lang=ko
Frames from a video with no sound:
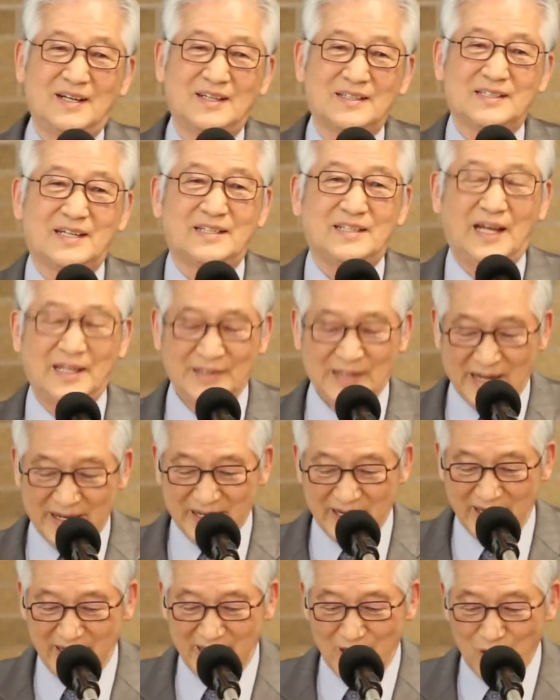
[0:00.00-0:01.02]
자,
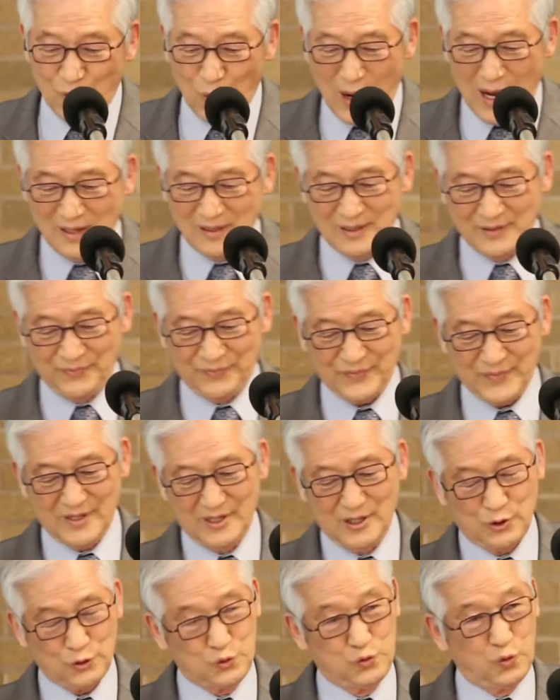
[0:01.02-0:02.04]
옛날에 왕은
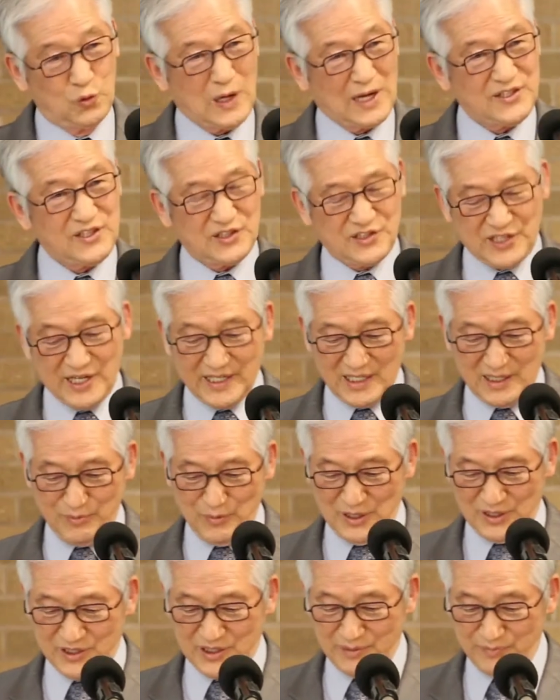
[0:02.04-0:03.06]
두 가지
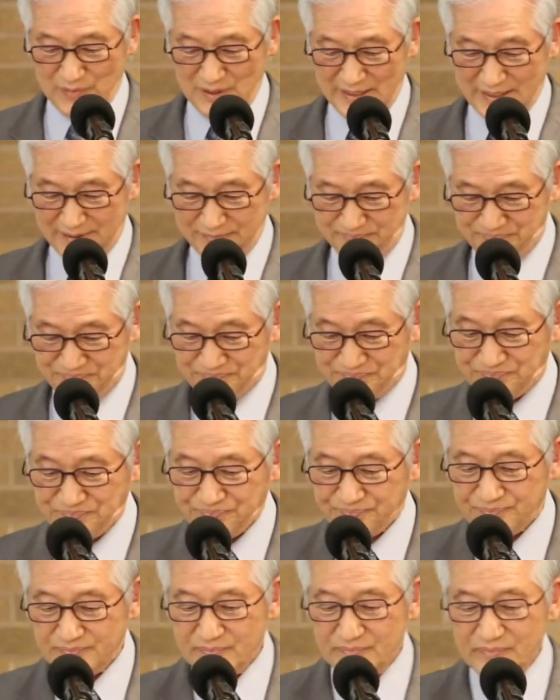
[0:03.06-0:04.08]
책임이 있습니다.
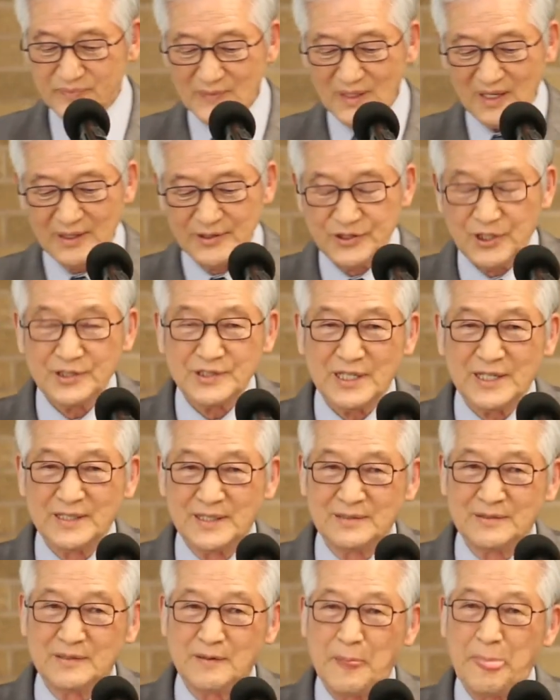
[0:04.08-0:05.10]

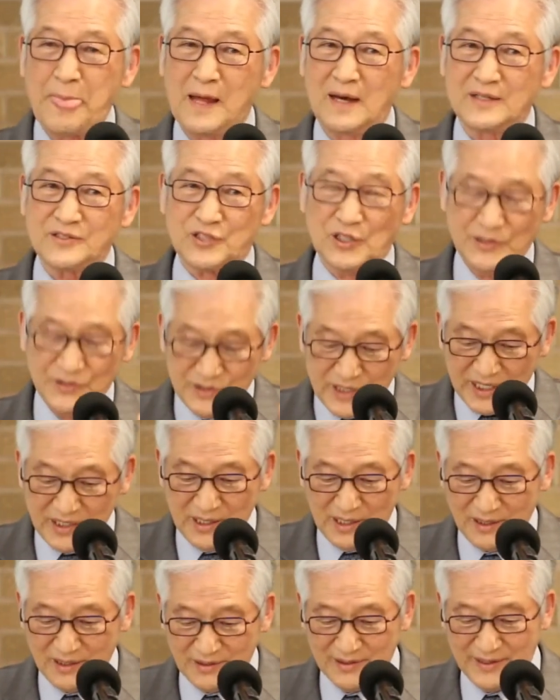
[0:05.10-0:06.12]
첫째는
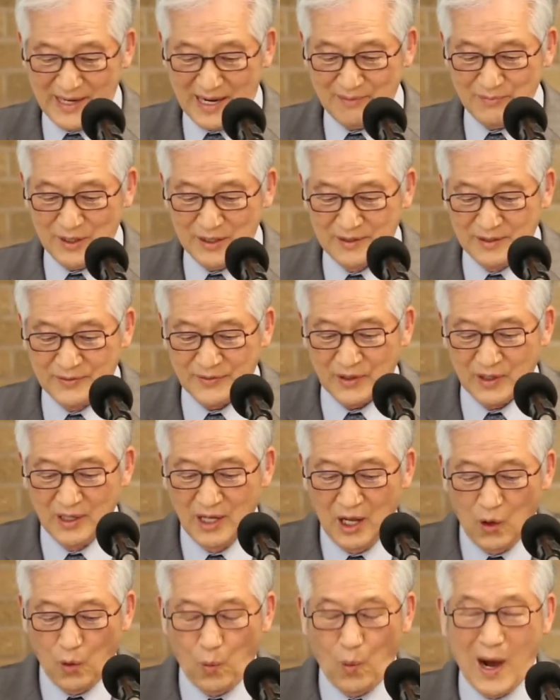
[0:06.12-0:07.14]
전쟁이
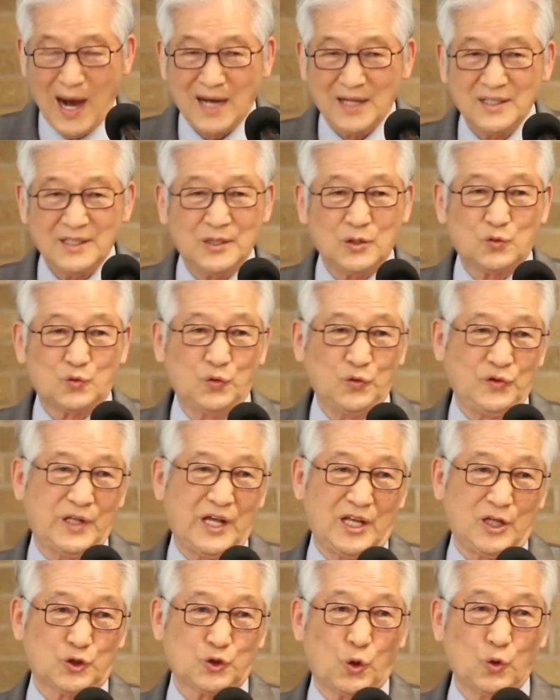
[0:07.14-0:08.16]
일어나면 왕이
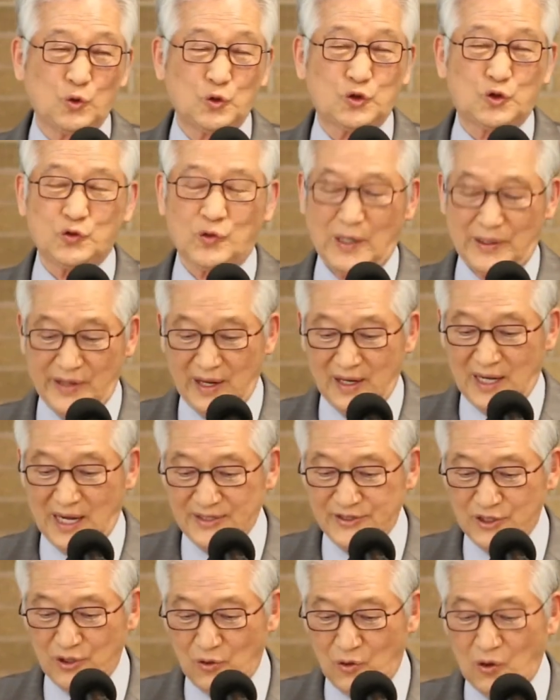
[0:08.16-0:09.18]
군대의 총수가 돼
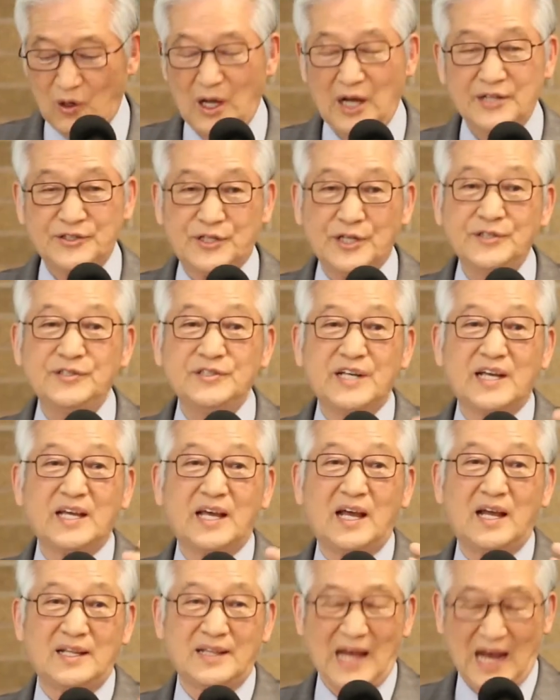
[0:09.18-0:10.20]
가지고
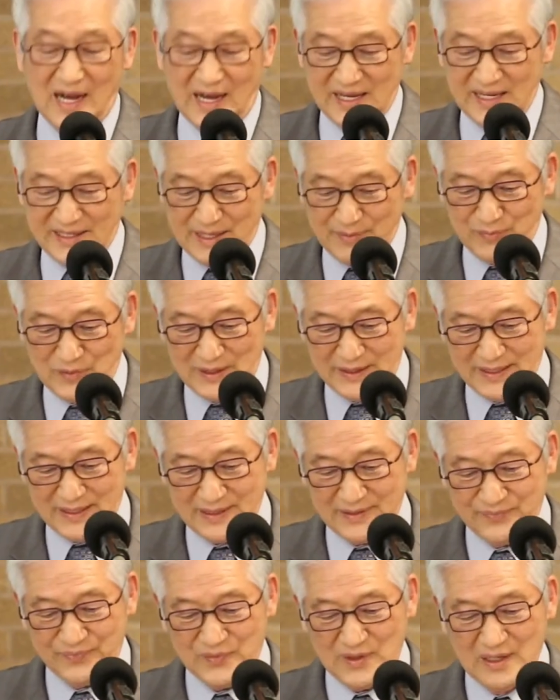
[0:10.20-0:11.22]
전쟁에 나가야 됩니다.
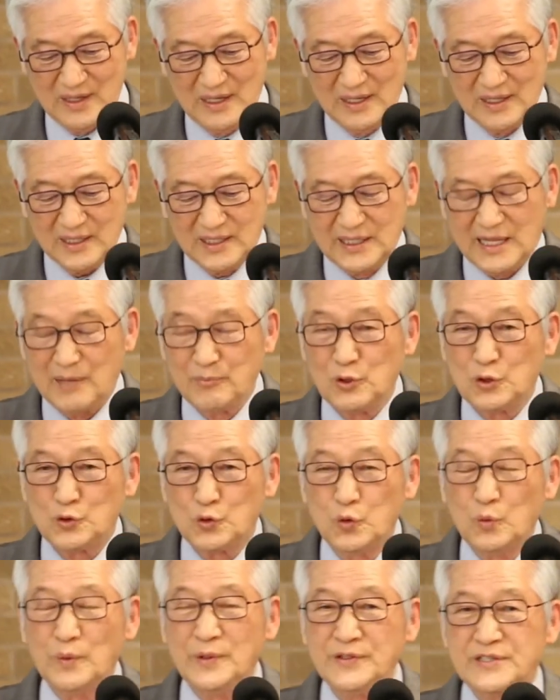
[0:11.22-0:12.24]
그다음에
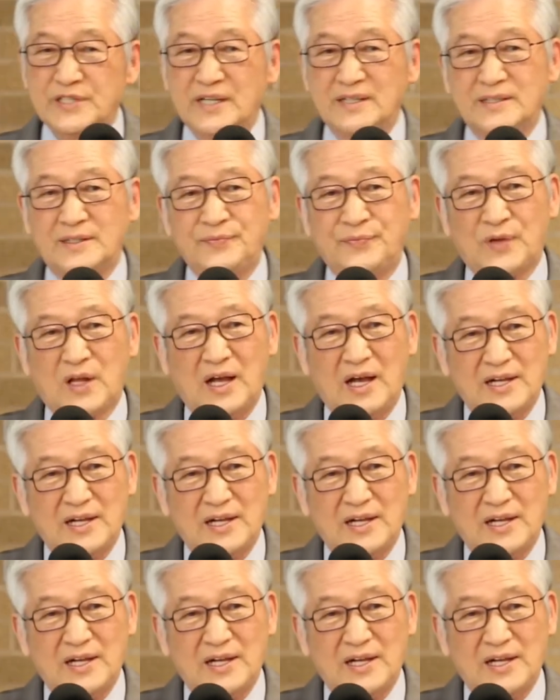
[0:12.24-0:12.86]
두 번째는